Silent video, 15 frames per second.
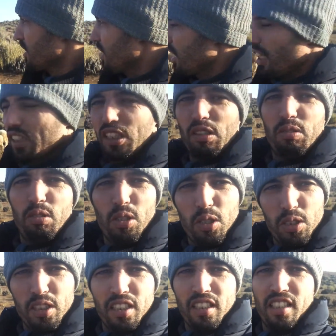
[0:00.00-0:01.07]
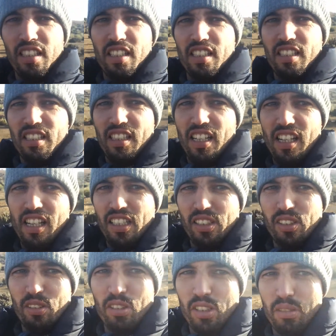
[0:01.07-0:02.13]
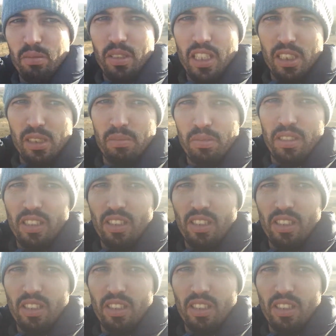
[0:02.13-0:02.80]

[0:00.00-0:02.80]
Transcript: تلغى فوكت ها يدور بنازم